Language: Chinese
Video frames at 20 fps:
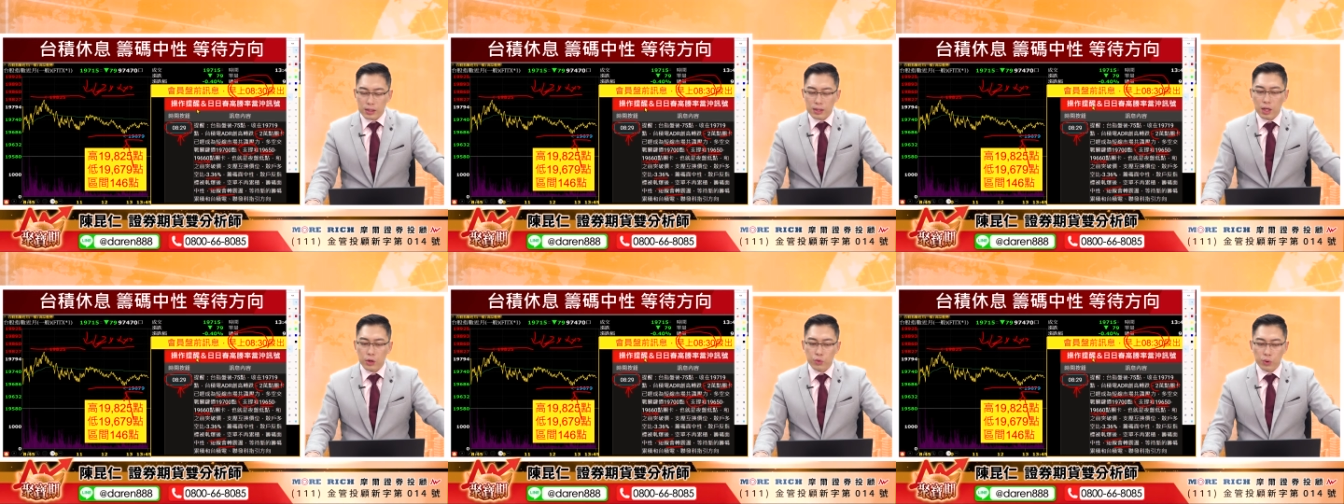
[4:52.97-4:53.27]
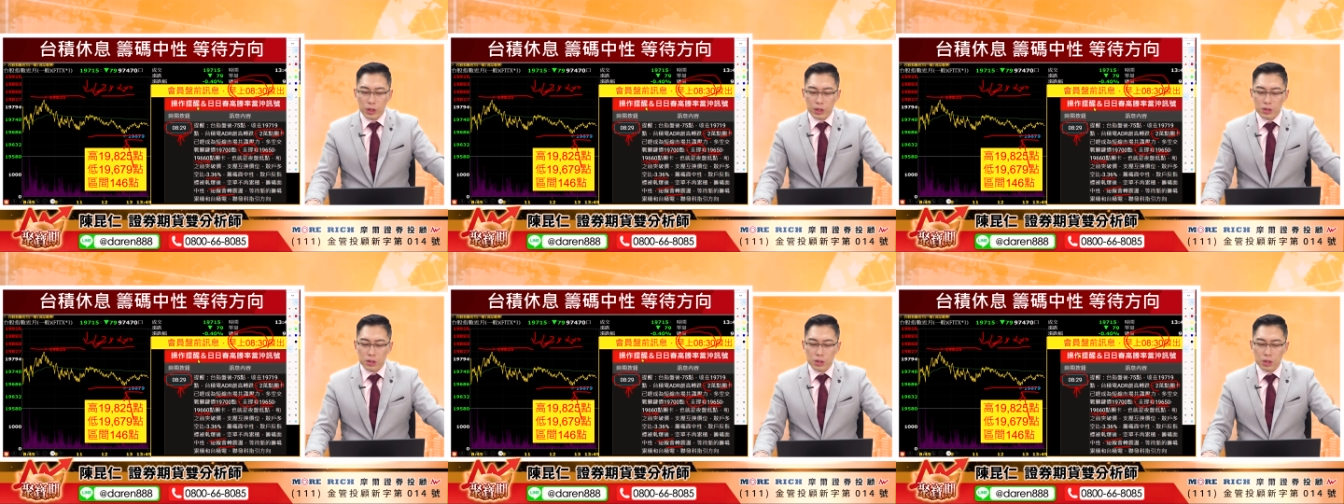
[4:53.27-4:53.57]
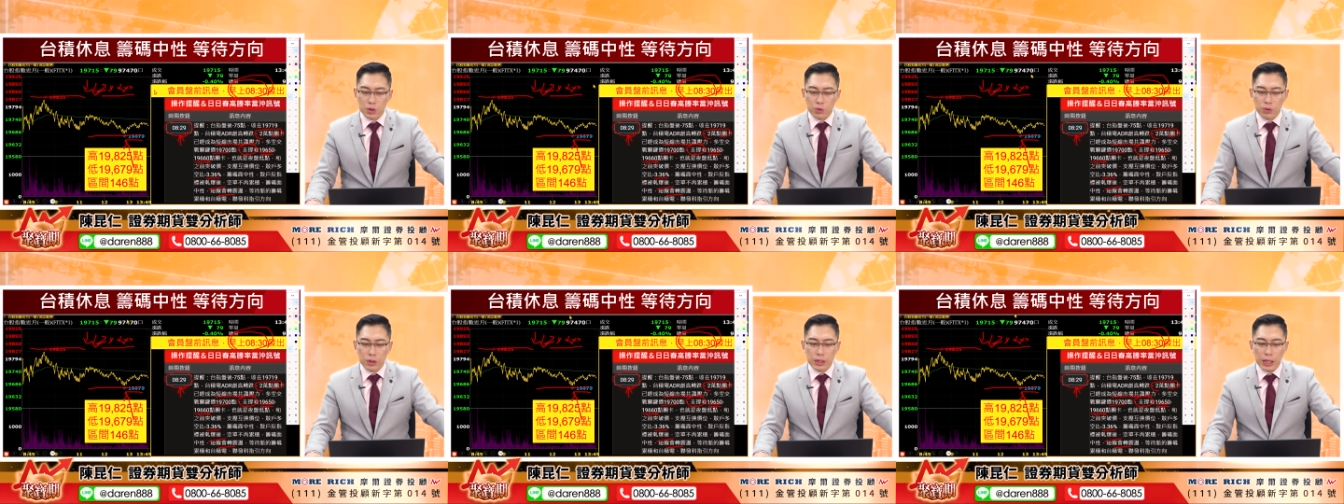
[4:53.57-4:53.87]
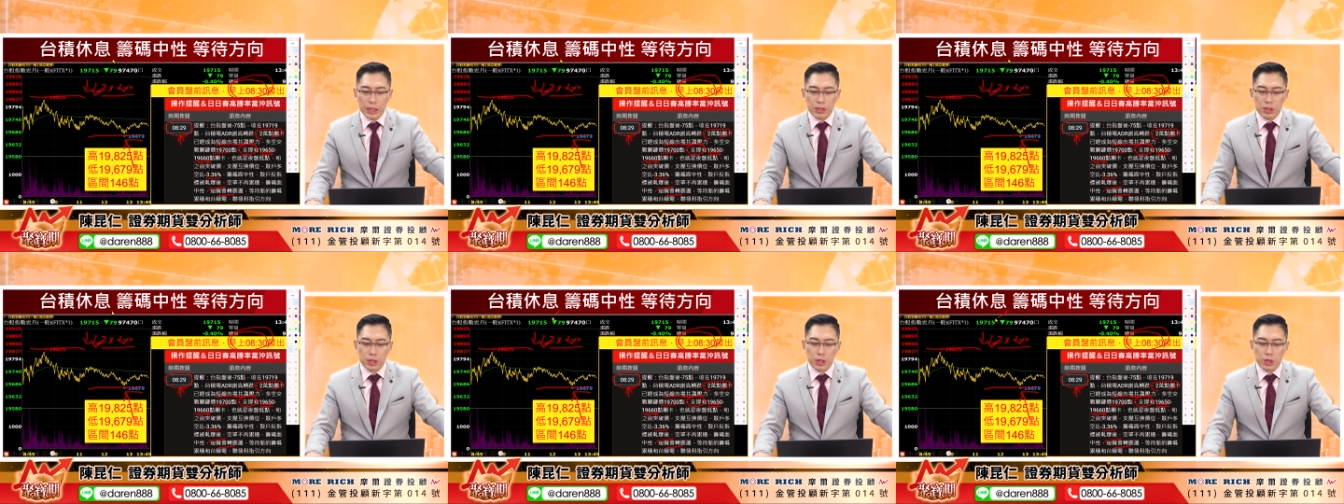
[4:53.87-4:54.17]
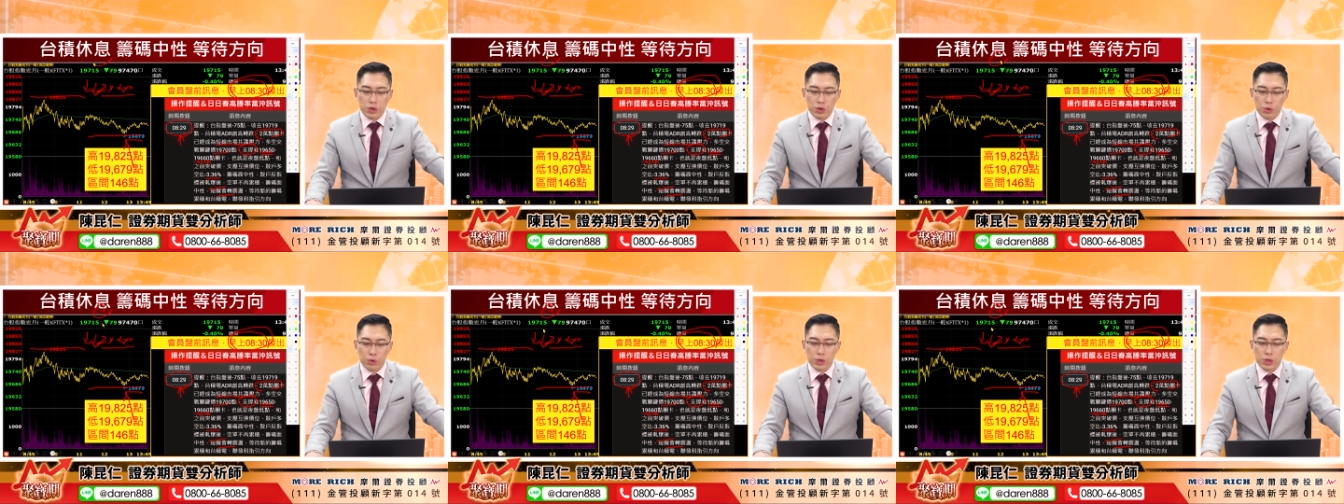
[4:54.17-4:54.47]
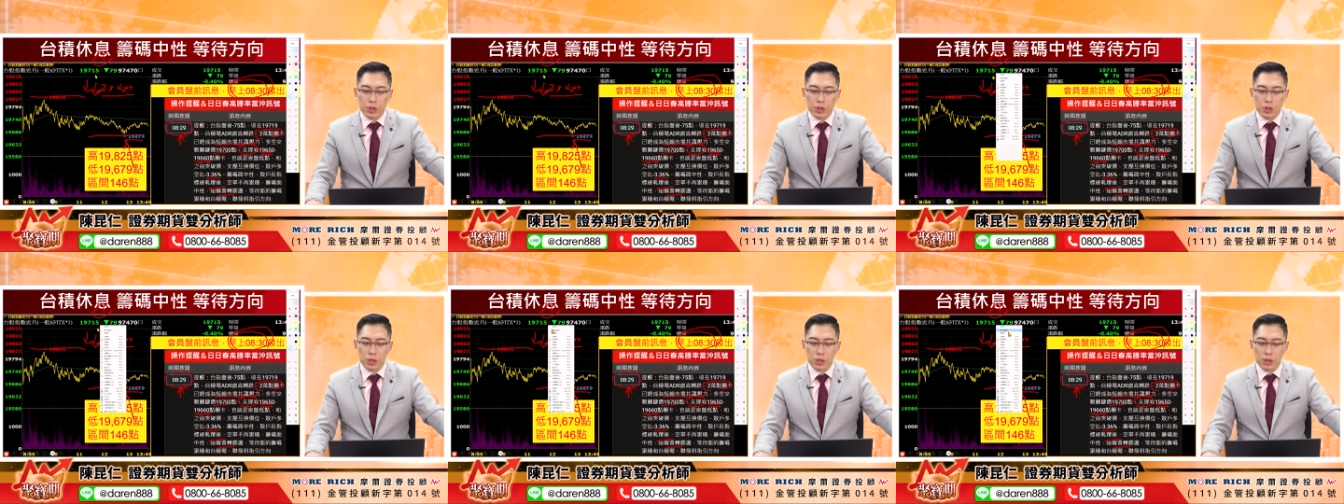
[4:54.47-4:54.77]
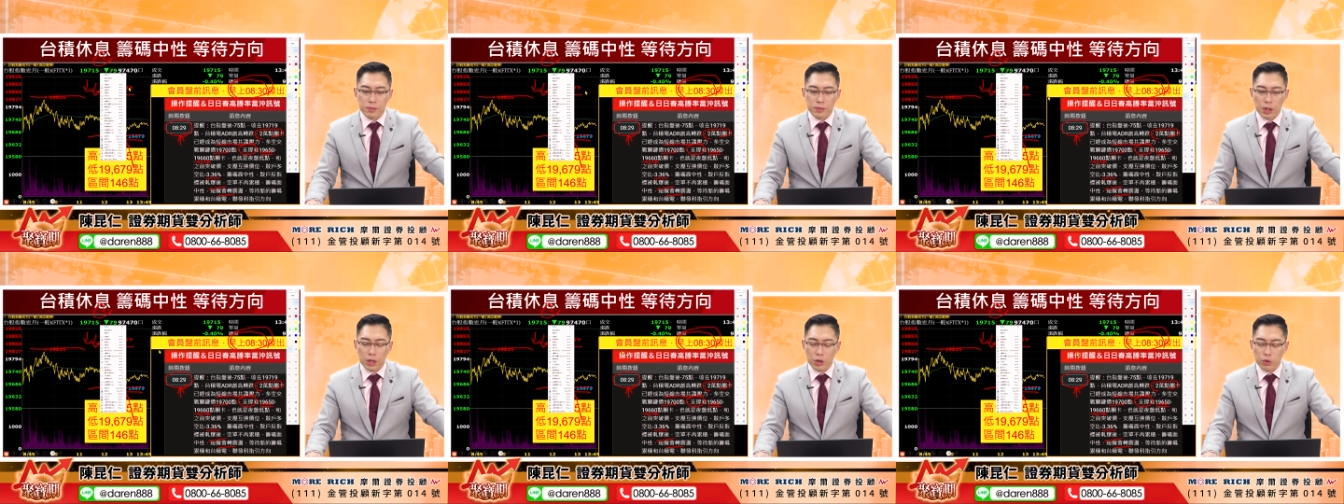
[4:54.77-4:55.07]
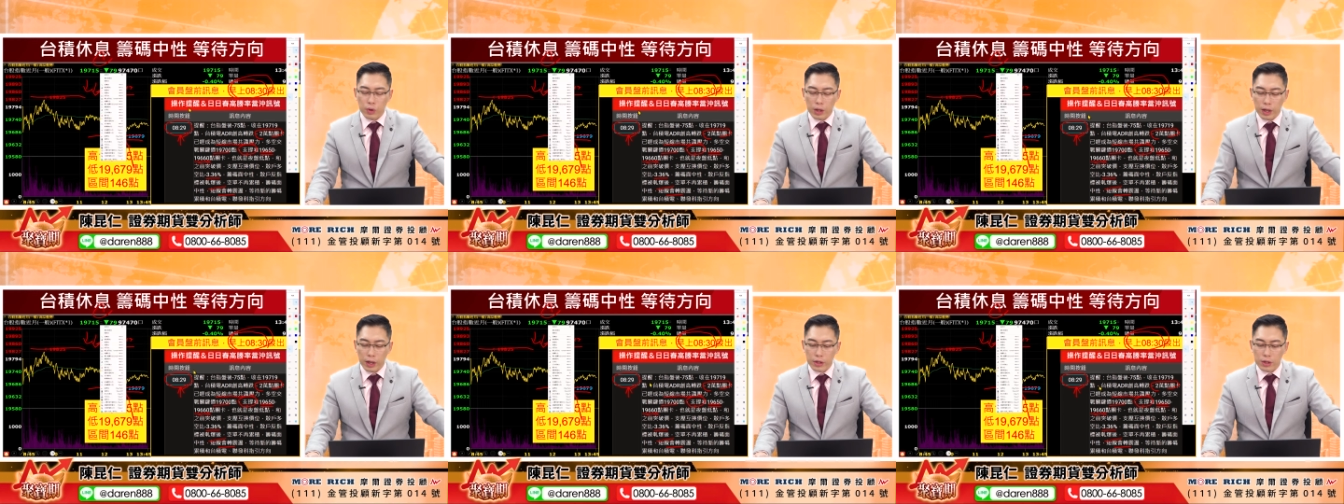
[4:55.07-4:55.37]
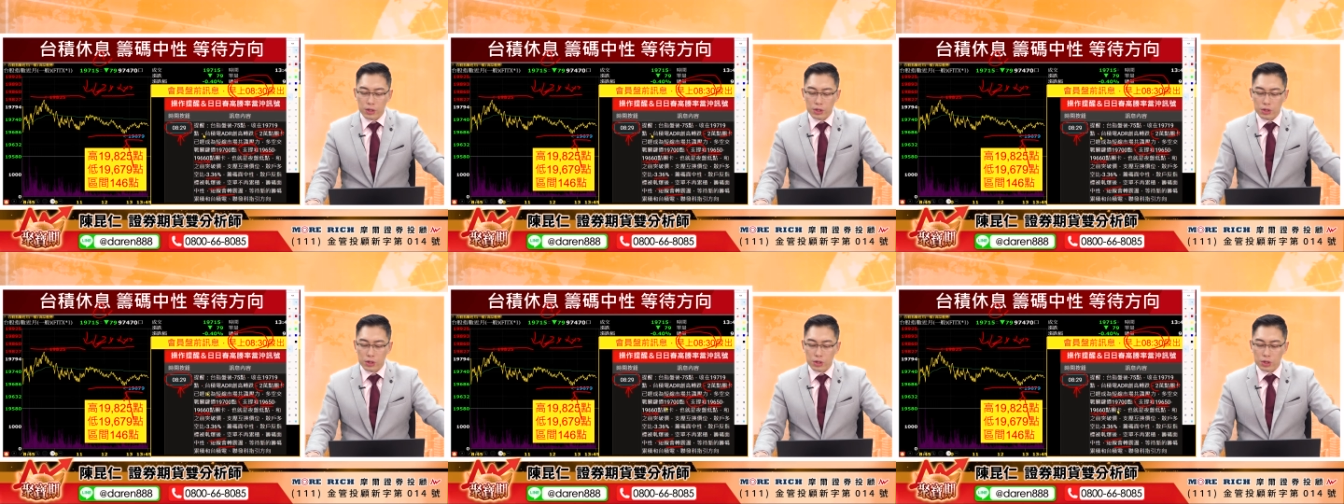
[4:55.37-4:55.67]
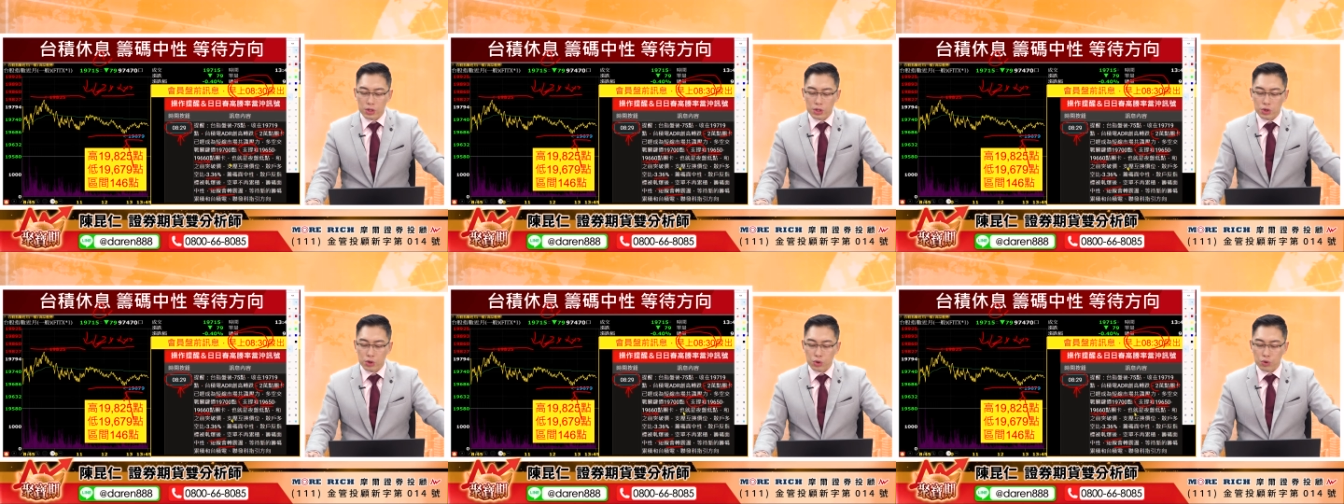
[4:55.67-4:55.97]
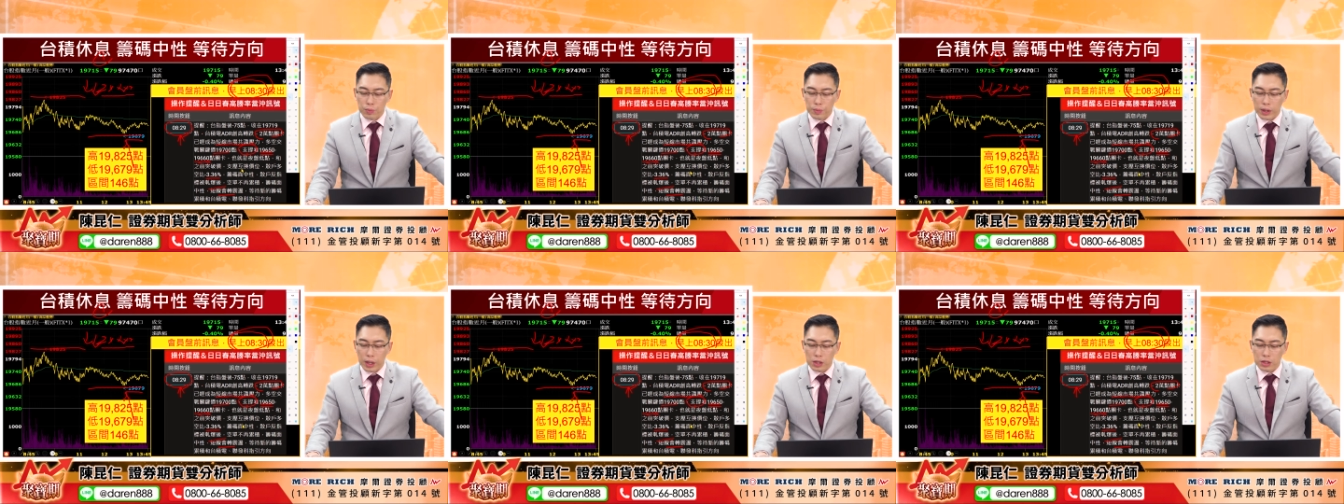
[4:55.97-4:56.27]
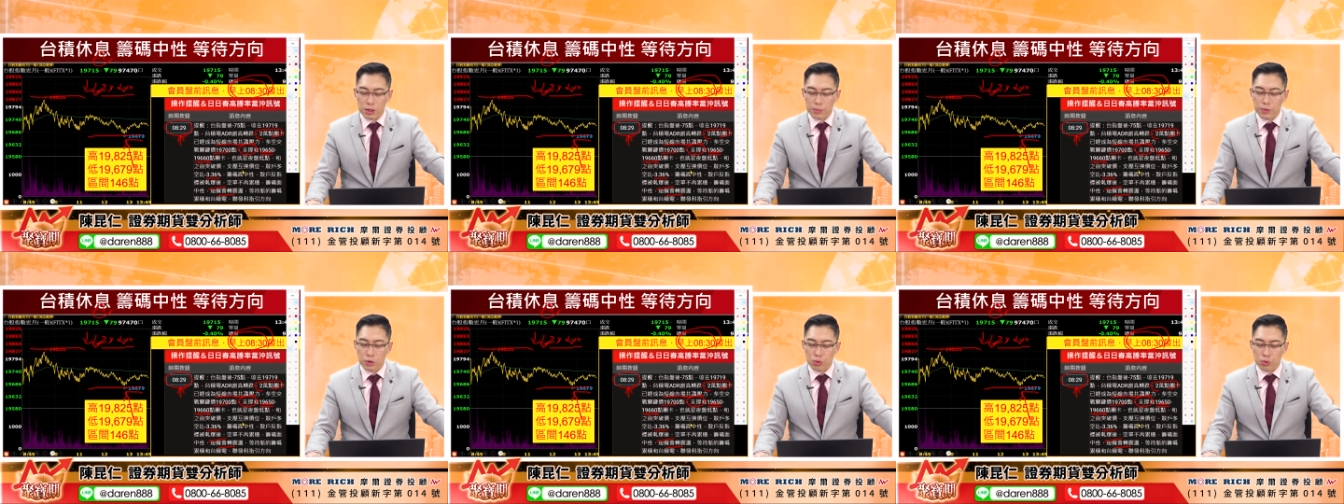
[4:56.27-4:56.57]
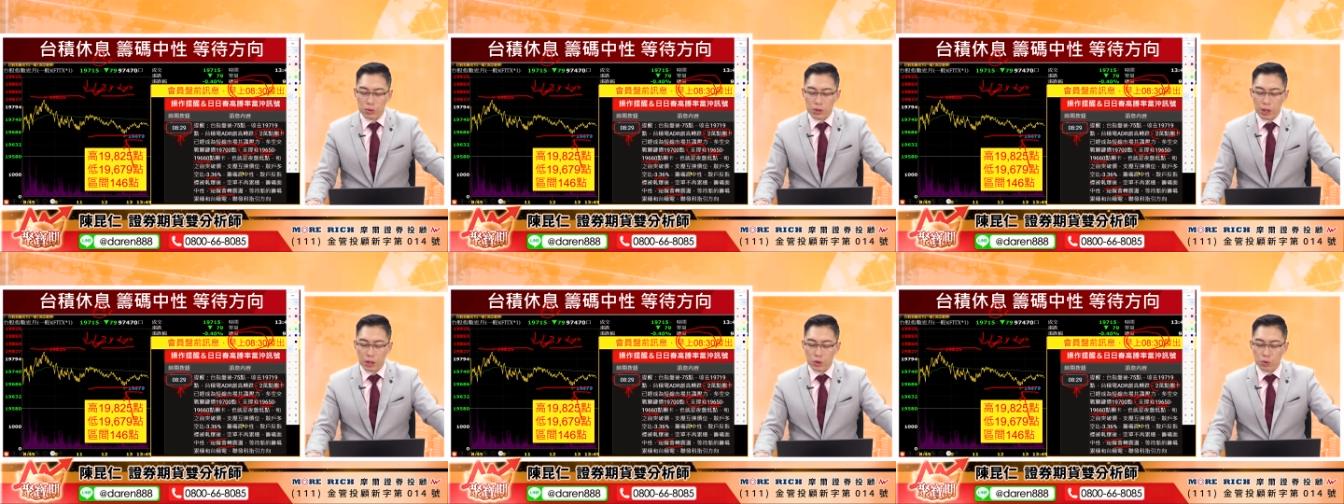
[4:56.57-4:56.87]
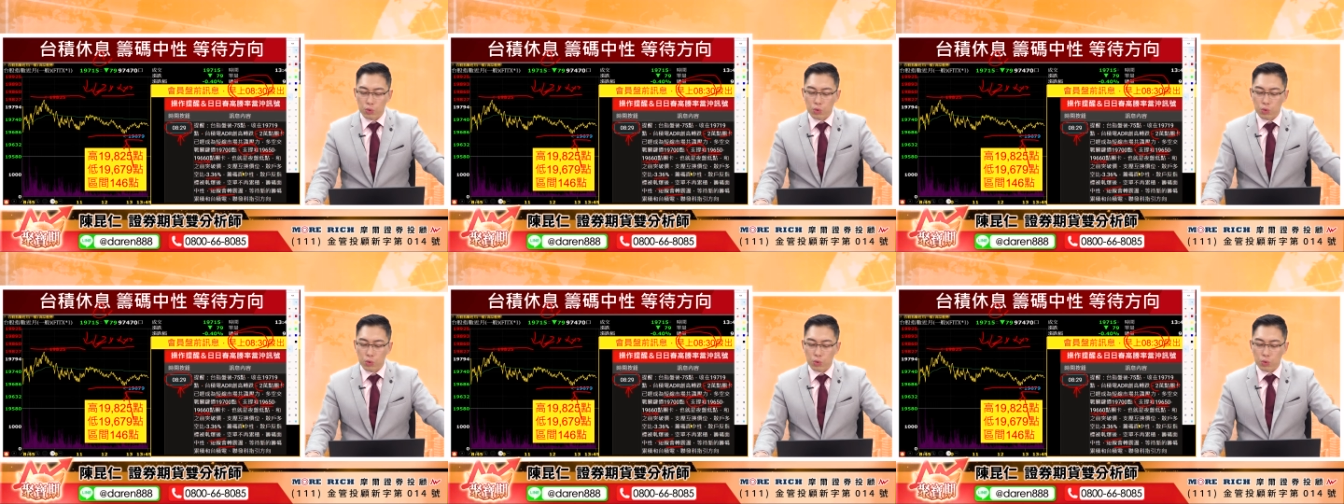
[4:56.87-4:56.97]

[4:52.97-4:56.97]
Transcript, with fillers: 那原因是因为台积电也休息了，然后另外还有一个事情就是我们刚刚前面说到的，